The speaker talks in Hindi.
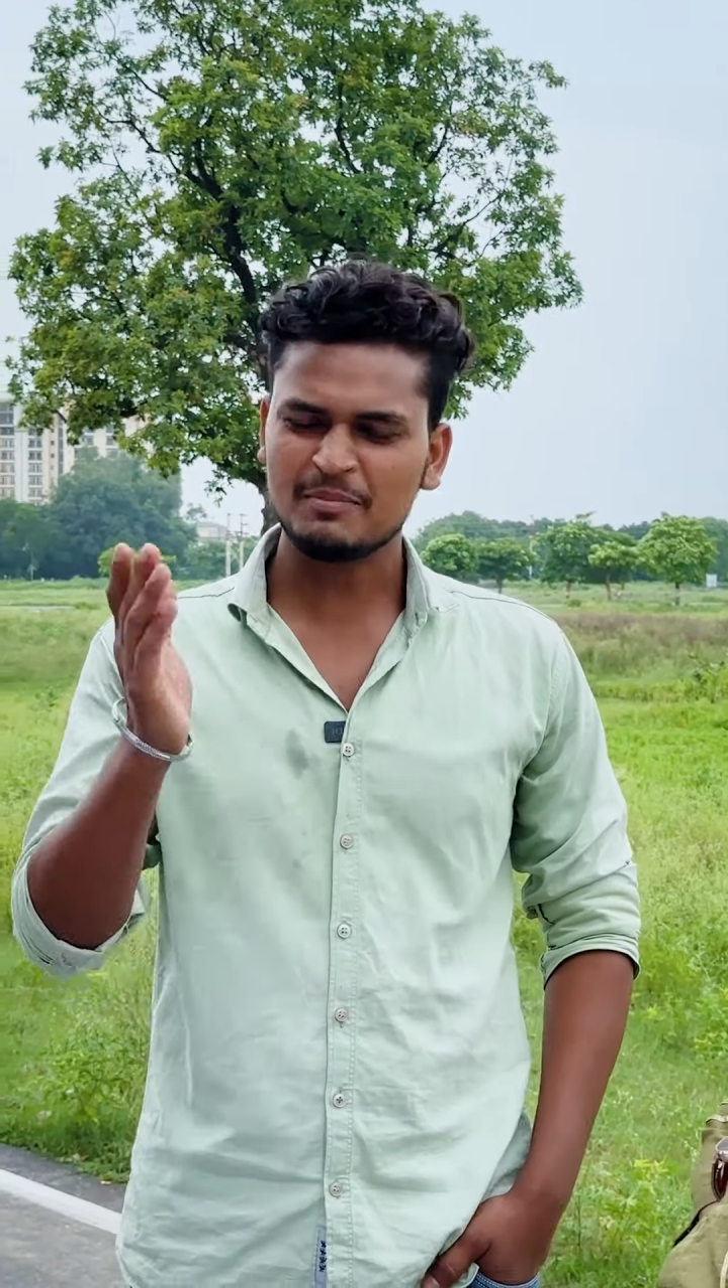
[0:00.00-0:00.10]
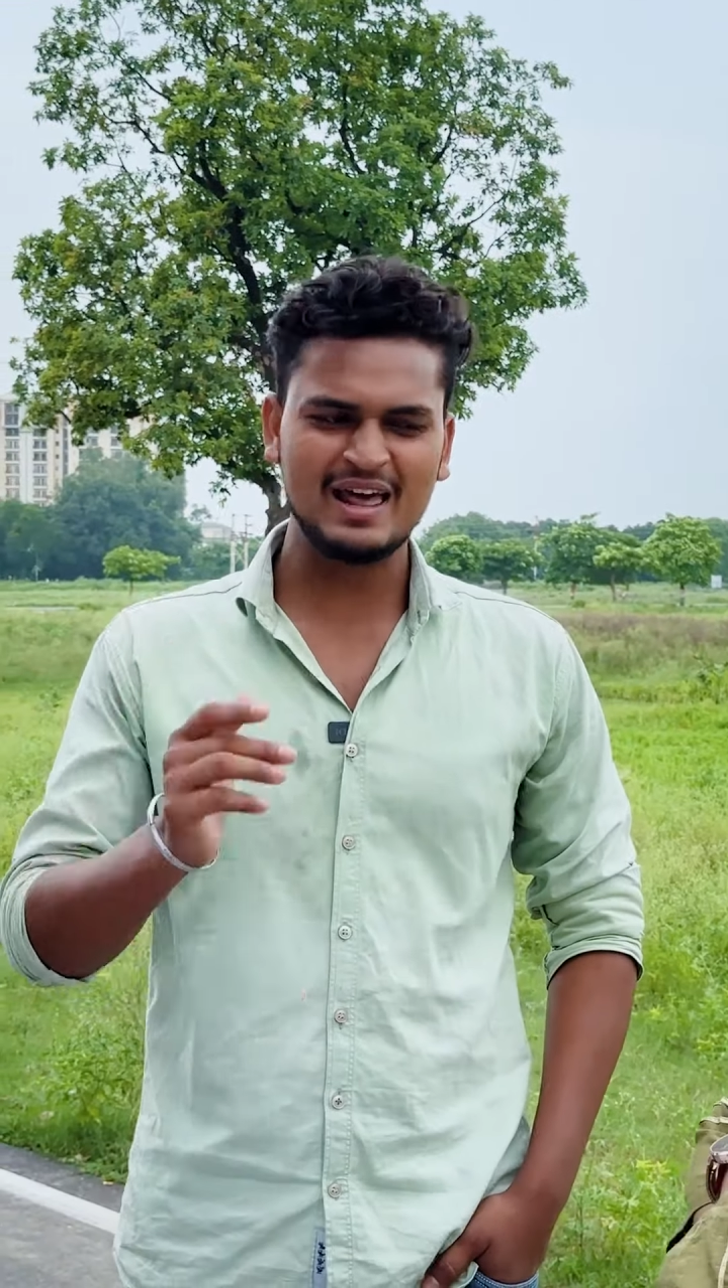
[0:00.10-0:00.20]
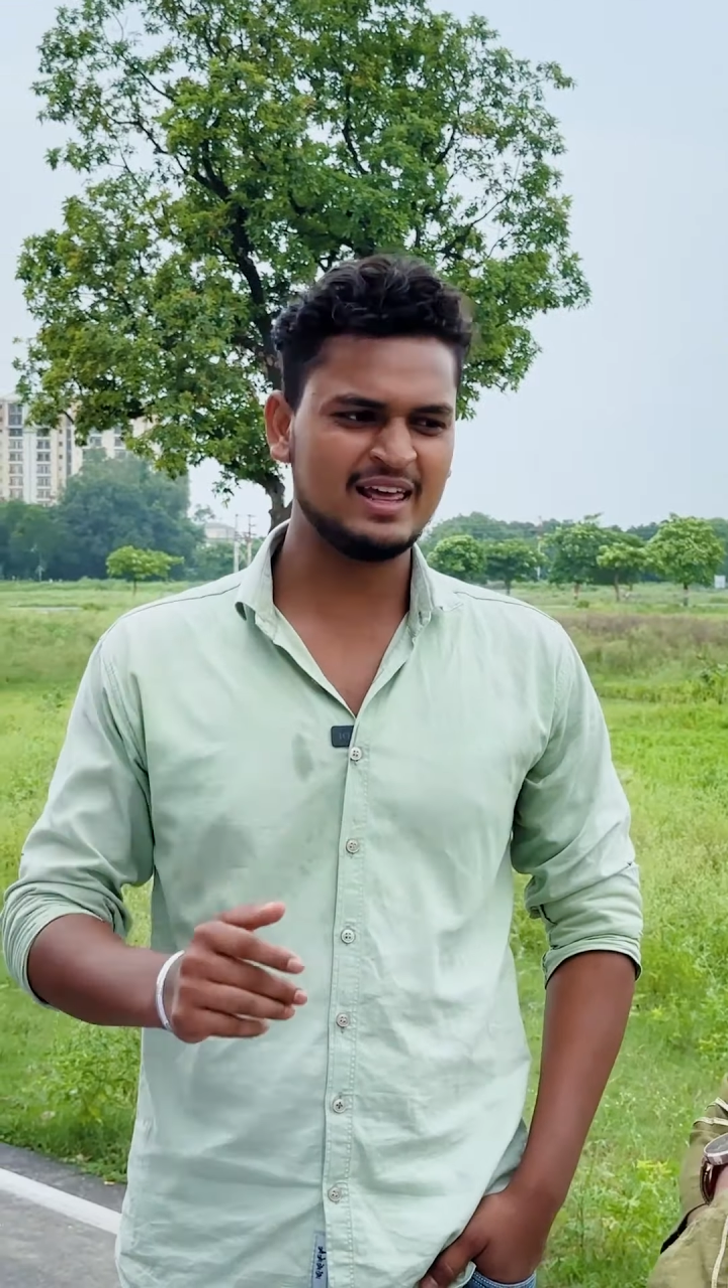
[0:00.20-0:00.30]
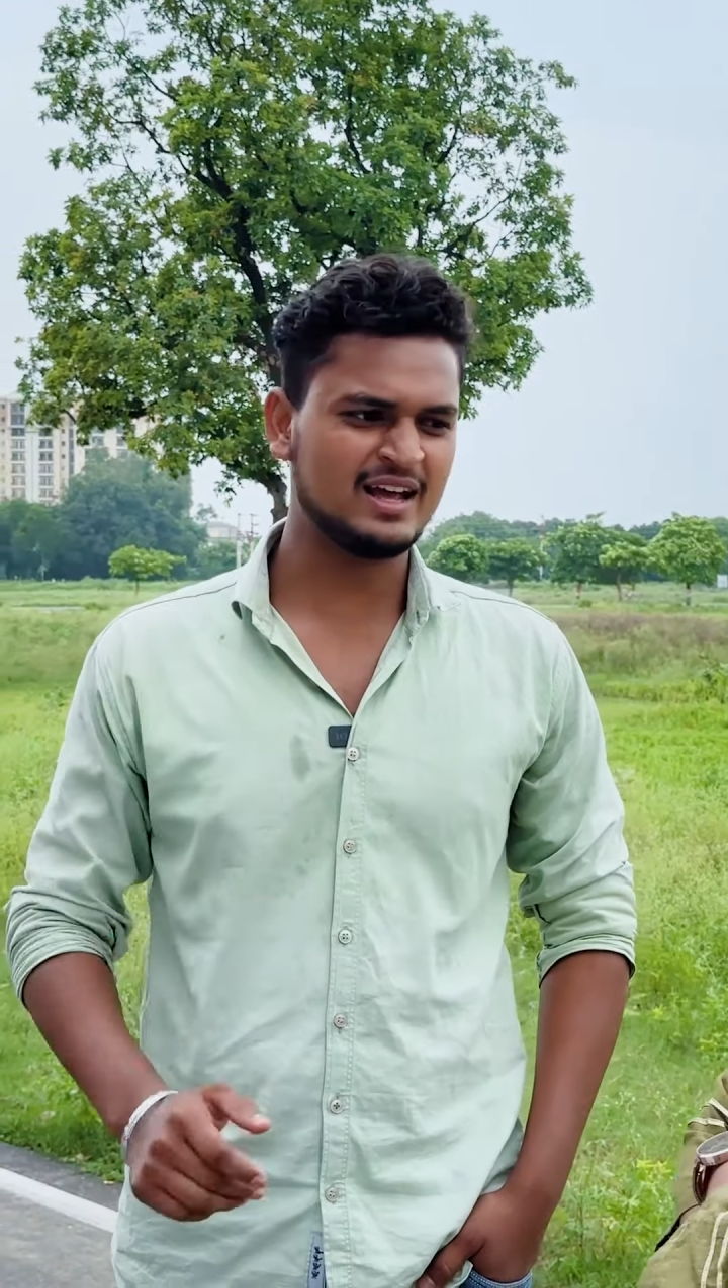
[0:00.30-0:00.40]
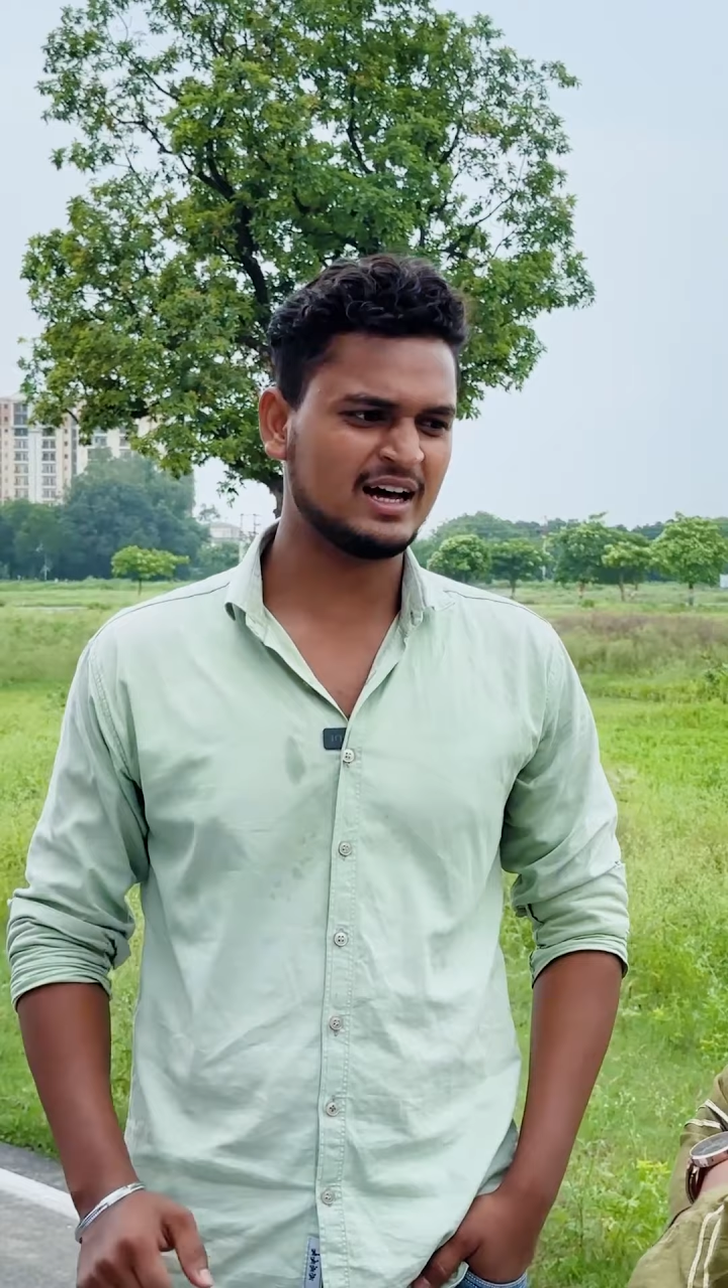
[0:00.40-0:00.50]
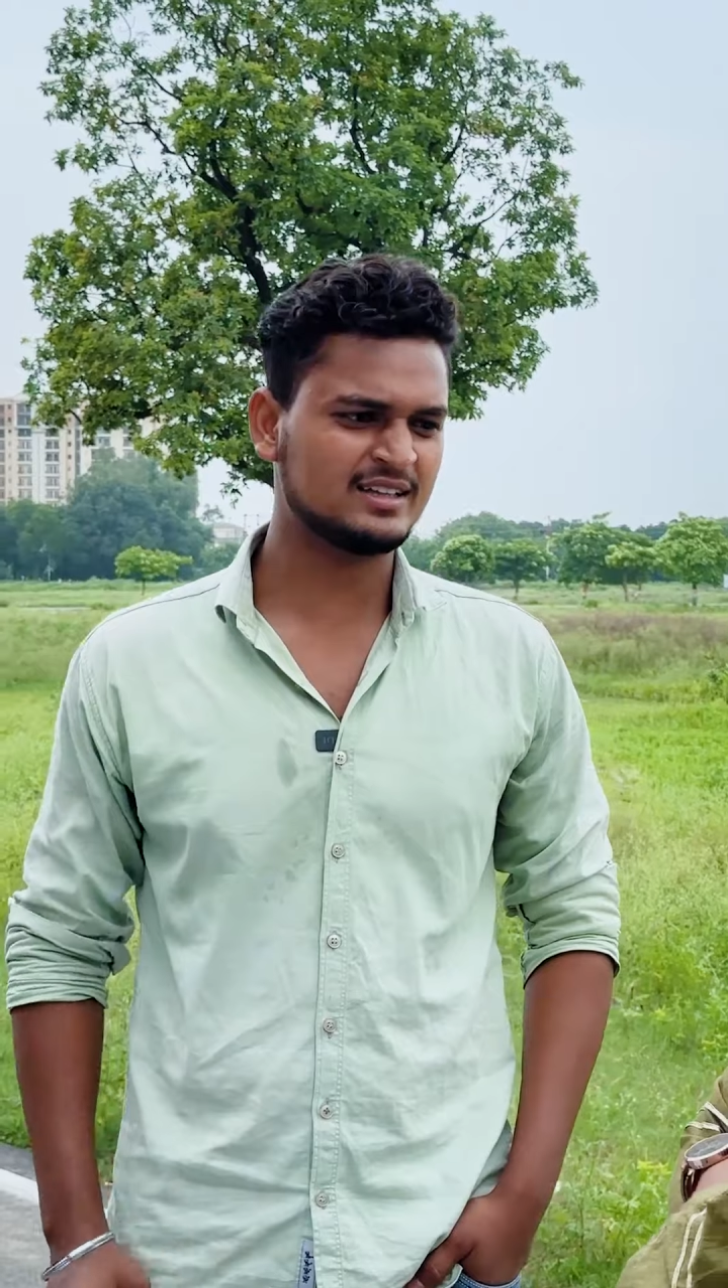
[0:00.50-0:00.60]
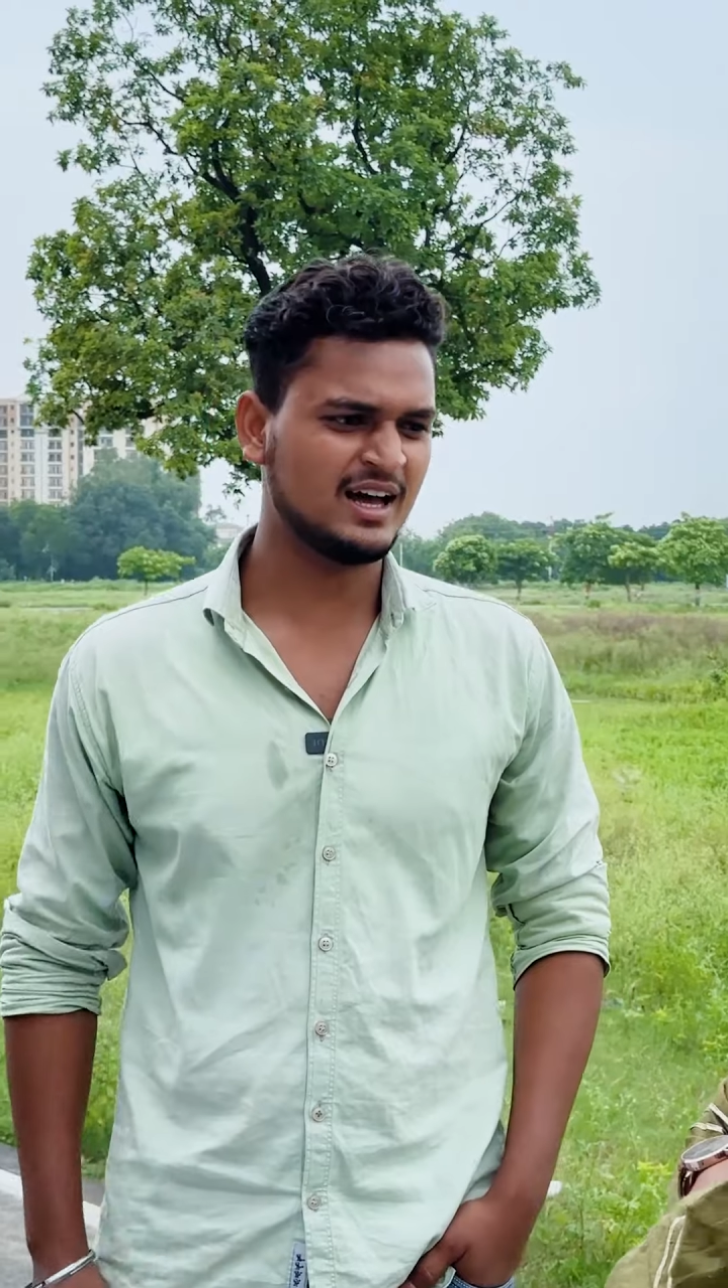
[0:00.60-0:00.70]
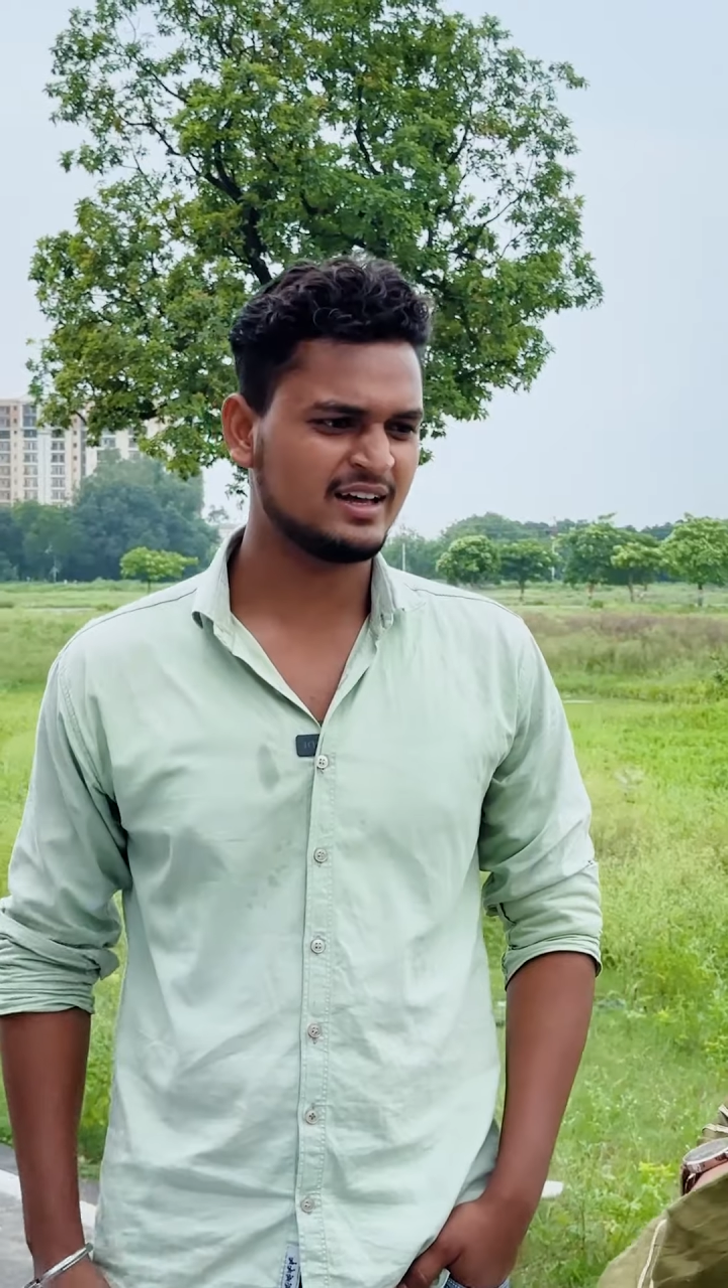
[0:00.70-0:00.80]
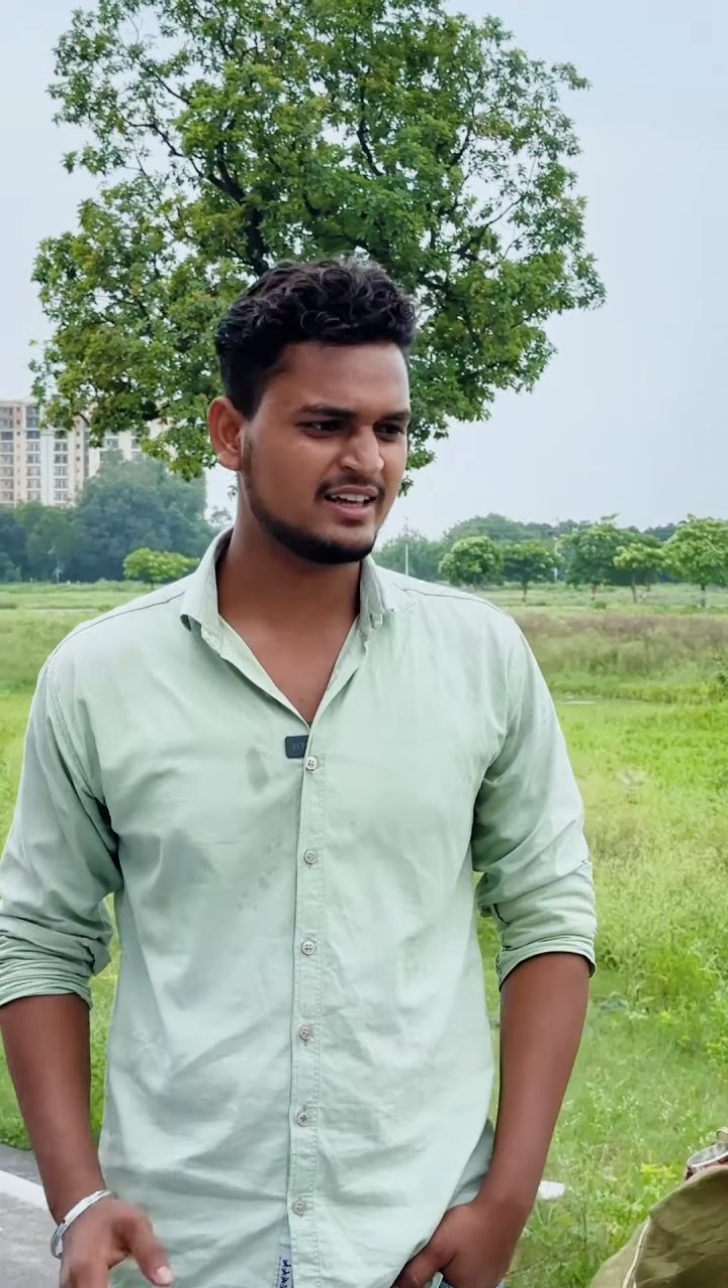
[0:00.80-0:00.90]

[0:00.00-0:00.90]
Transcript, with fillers: पहले ही कहा था